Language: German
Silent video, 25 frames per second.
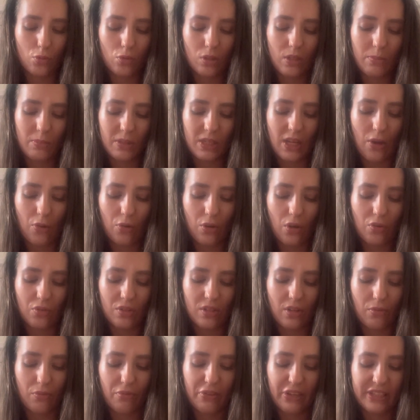nehme ich auch oder
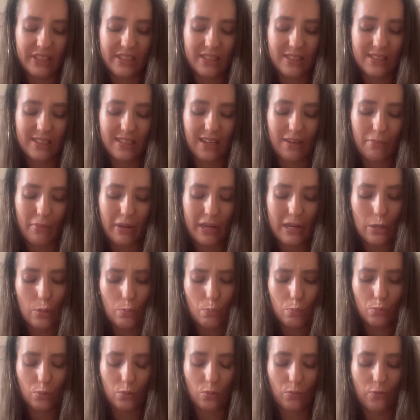unterwegs, dass ich dann meine
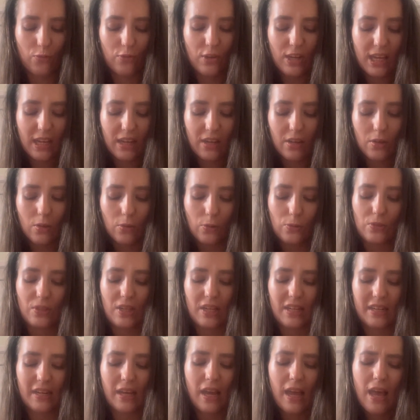Lippen so pflege und
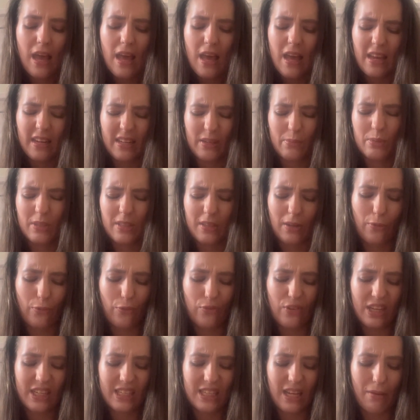dann, wenn ich sie
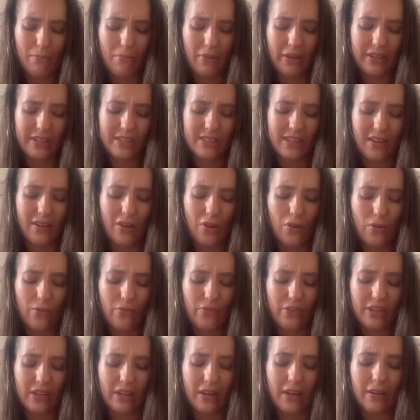gepflegt habe, mache ich dann auch,
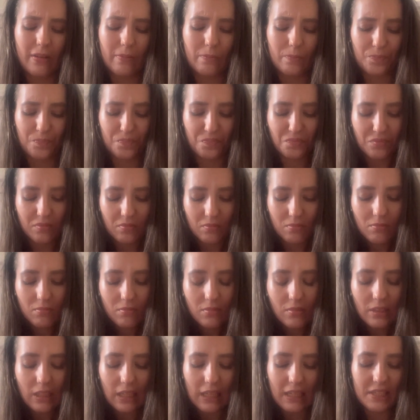wenn ähm,
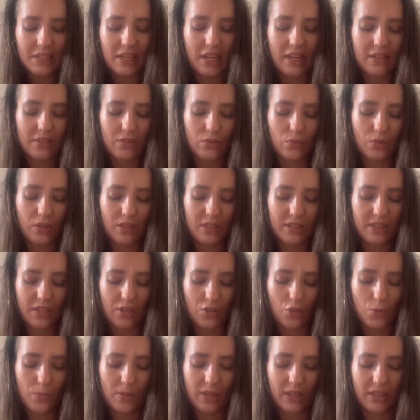dann so, dass ich dann
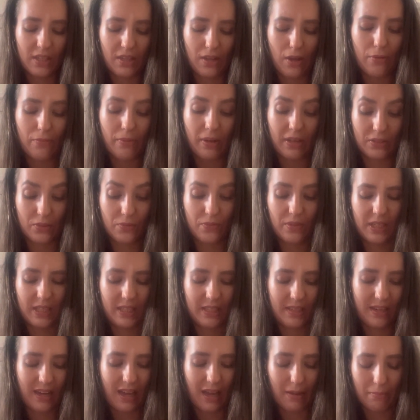Schminke drauf mache. Also wenn ich
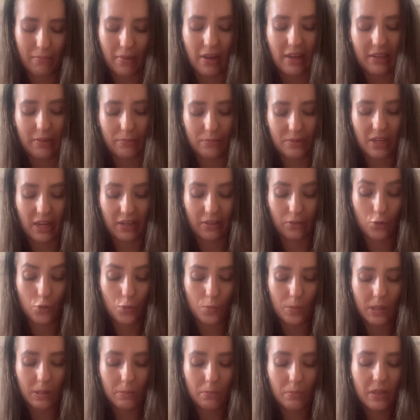dann gerade mal an dem Tag
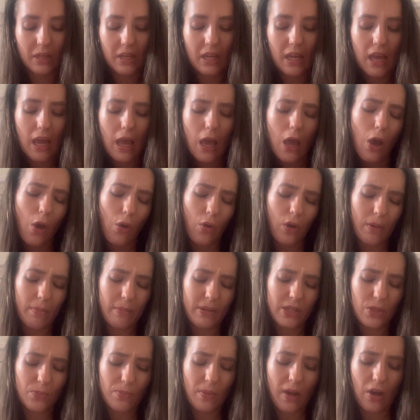geschminkt bin. Oder
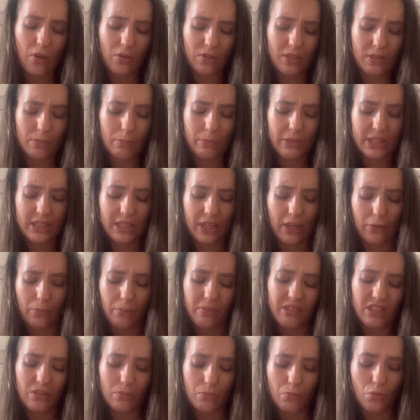manchmal auch, dann bin ich halt um
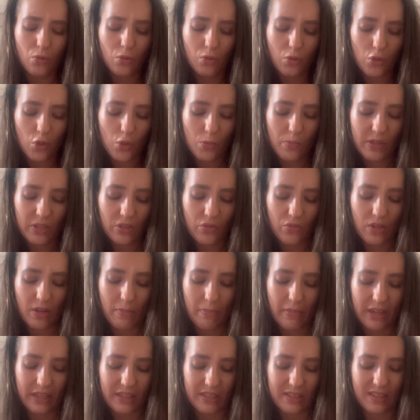meine Lippen ungeschminkt und dann
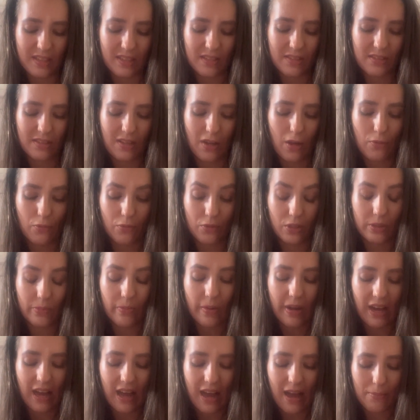mache ich das drauf. Und ich
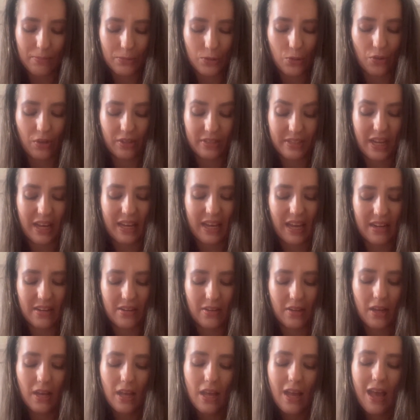mache abends auch sehr
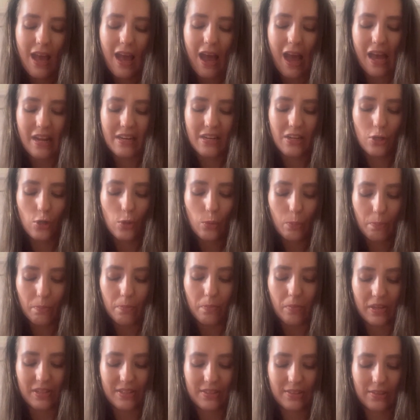gerne eine
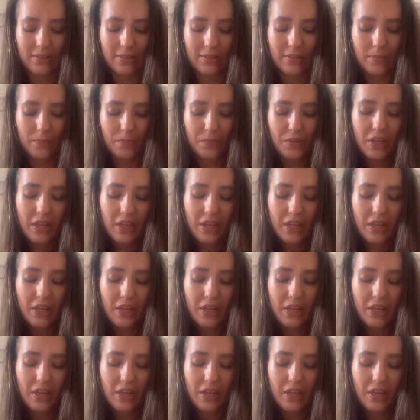Lippenmaske